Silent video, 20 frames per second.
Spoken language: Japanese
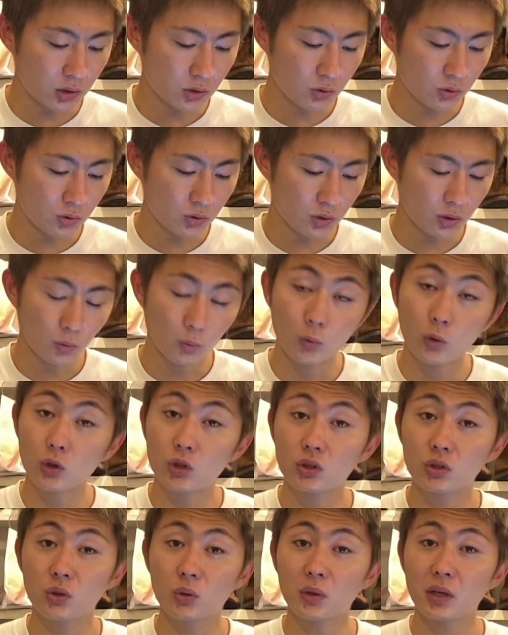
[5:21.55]
少数派。
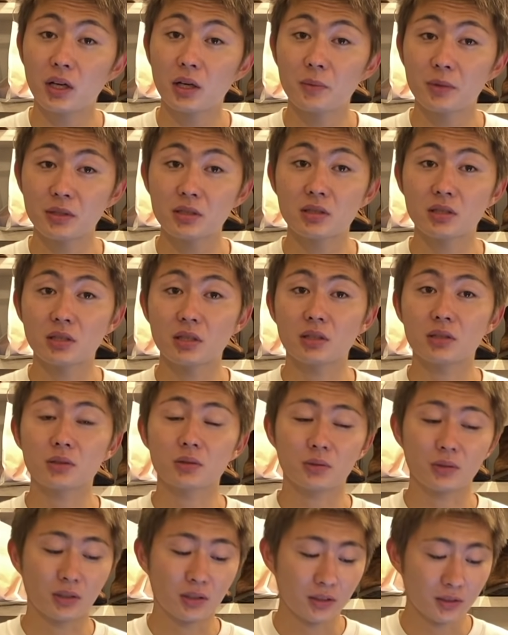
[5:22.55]
僕、ロガーめっちゃ好きなんですよ
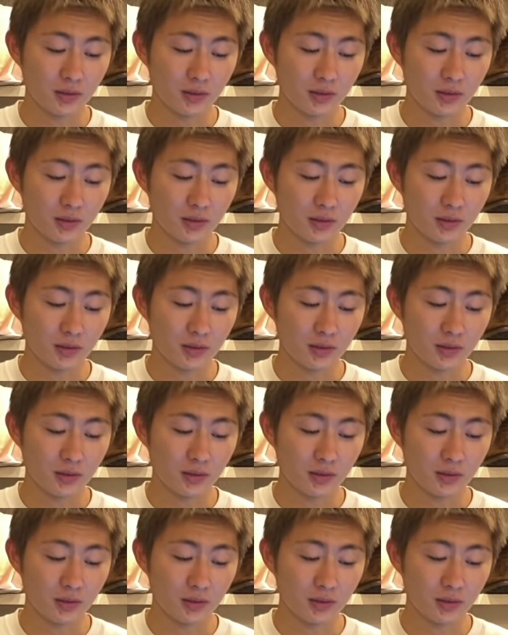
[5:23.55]
ね。